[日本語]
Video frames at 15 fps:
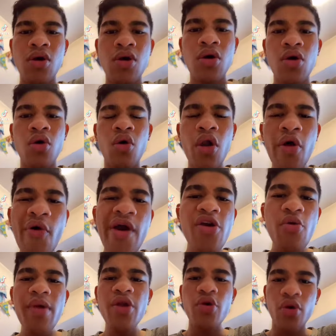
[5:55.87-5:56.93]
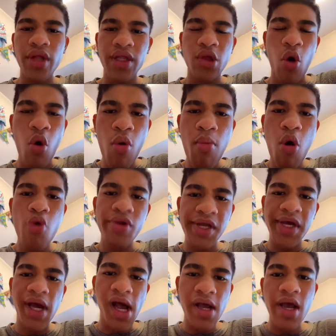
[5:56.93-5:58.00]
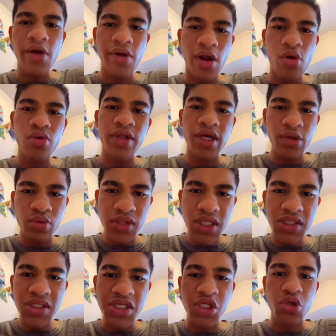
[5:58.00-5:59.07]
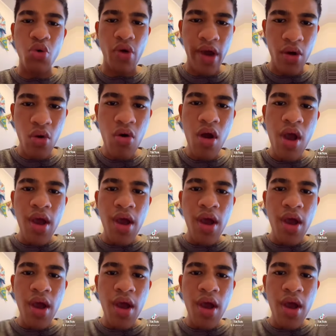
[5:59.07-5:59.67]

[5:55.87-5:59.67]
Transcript: これは読めるよ。だって思うに考えるやろ。で、二つで思考やろ。